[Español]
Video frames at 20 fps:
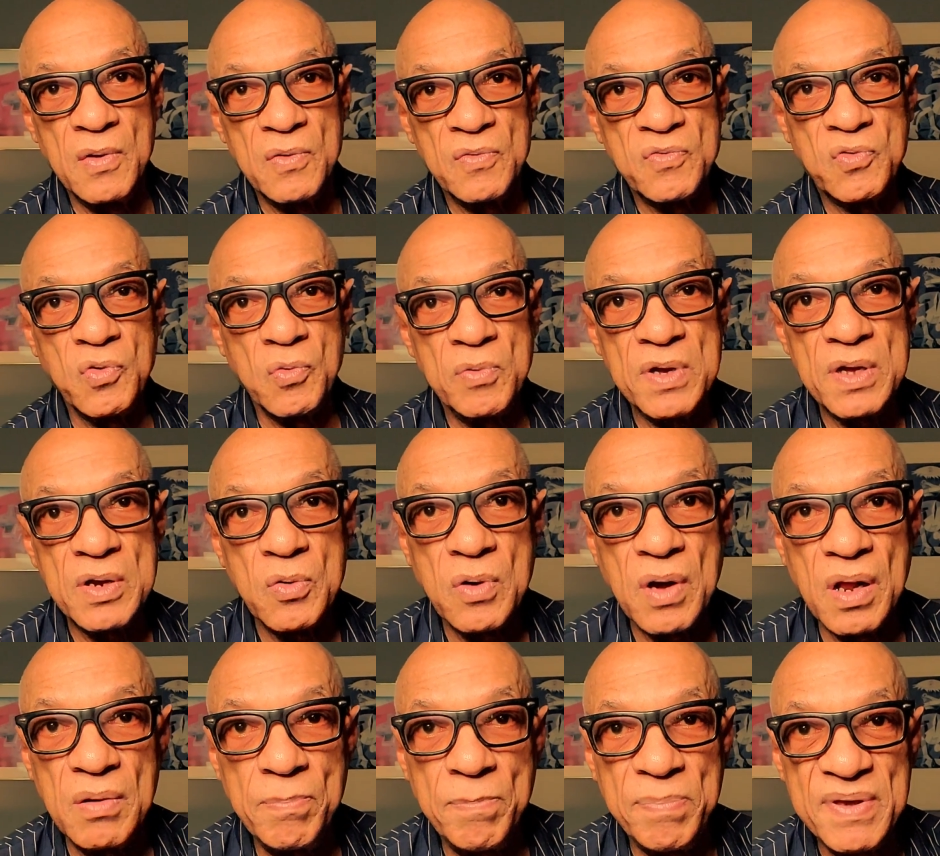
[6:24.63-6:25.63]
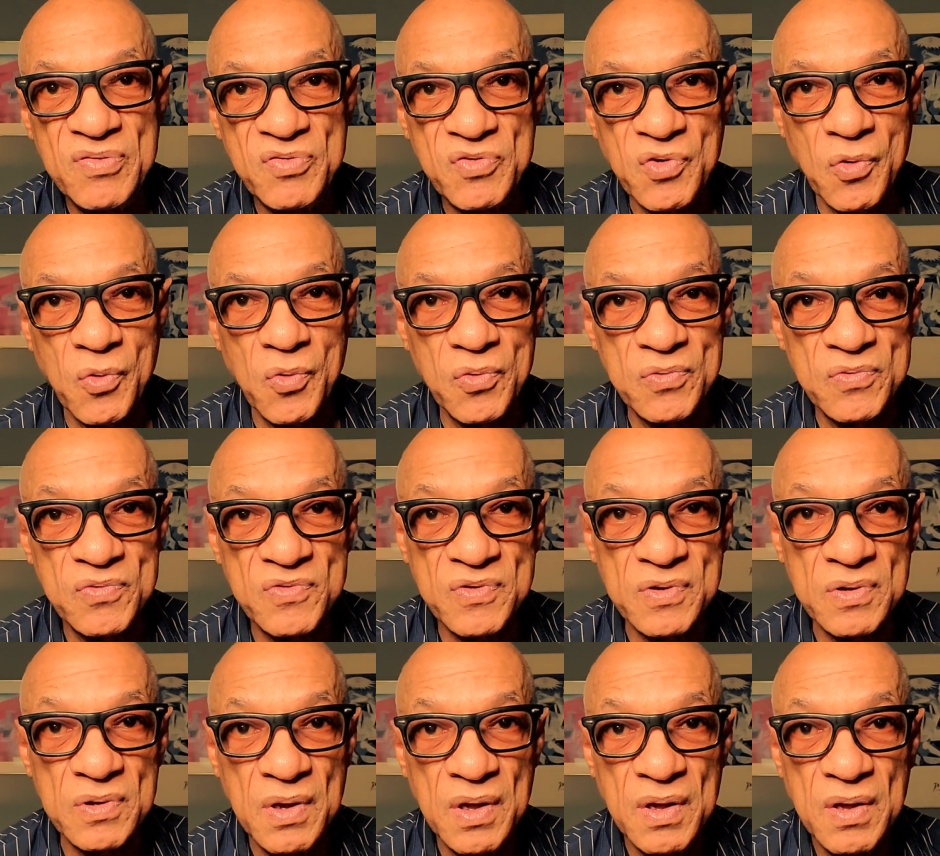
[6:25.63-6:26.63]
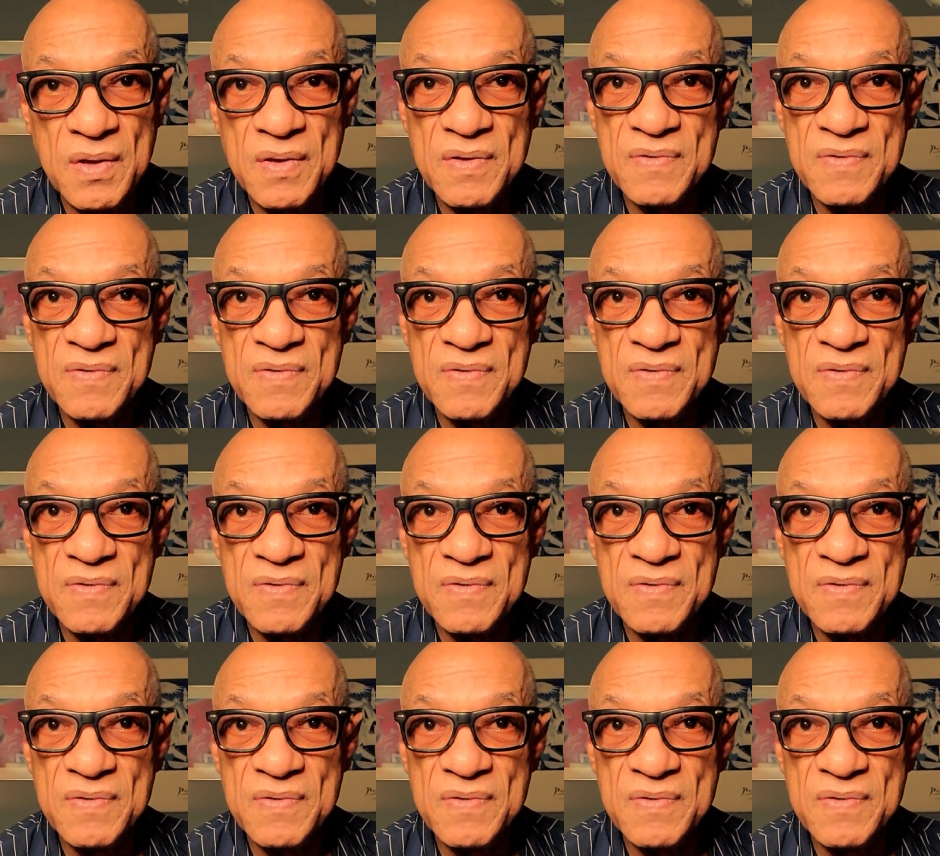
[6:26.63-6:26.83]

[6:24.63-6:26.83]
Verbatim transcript: subieron al piso 11